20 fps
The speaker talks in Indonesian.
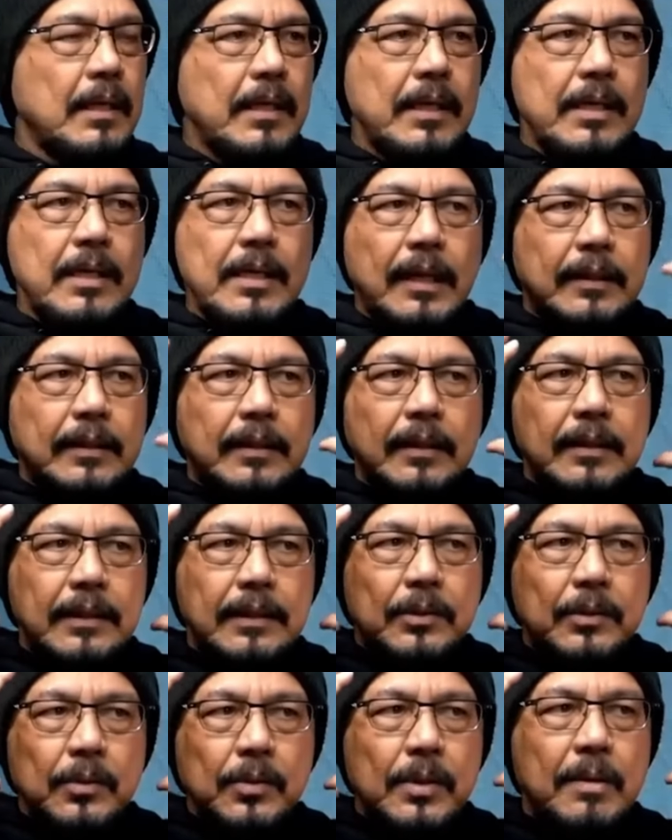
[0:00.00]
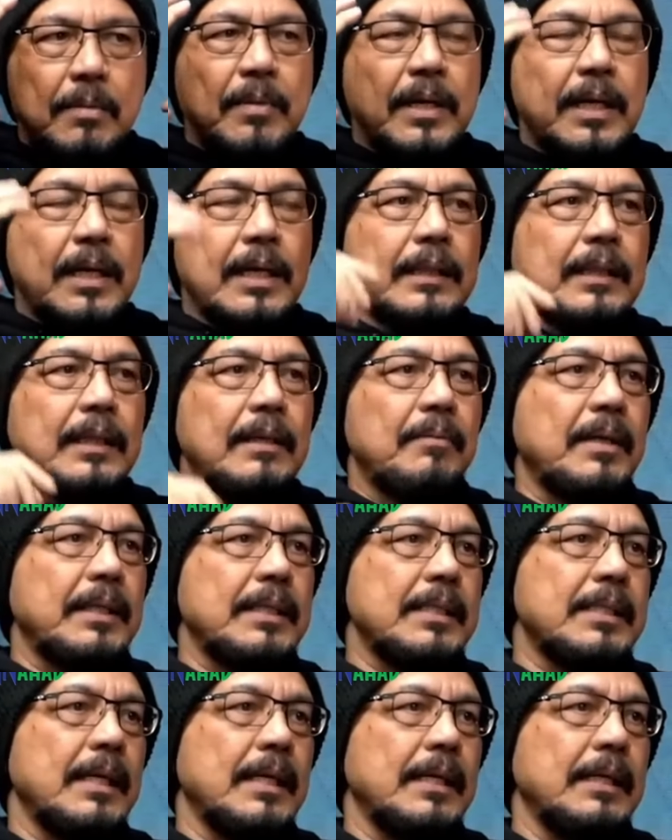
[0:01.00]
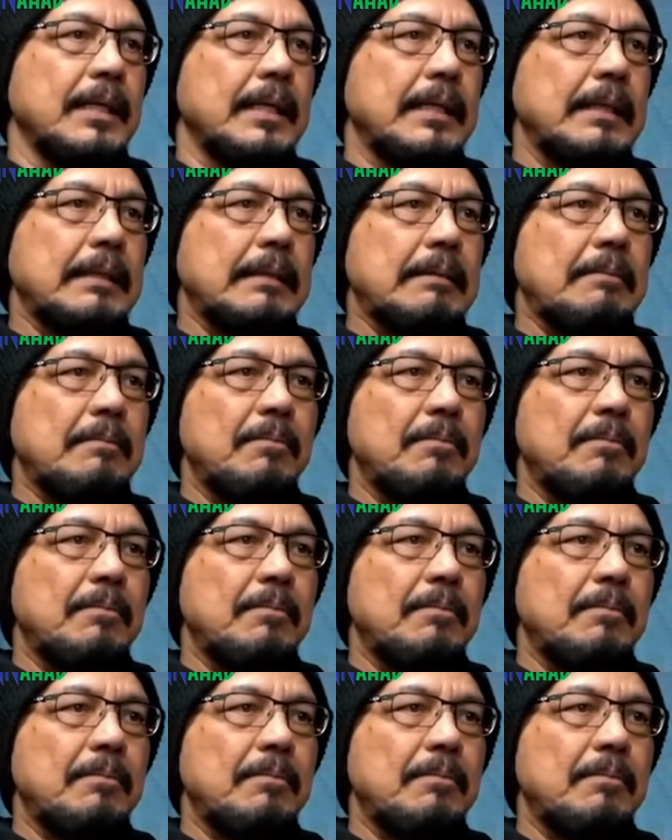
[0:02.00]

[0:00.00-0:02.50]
Ingatan itu yang melekat dalam hati saya.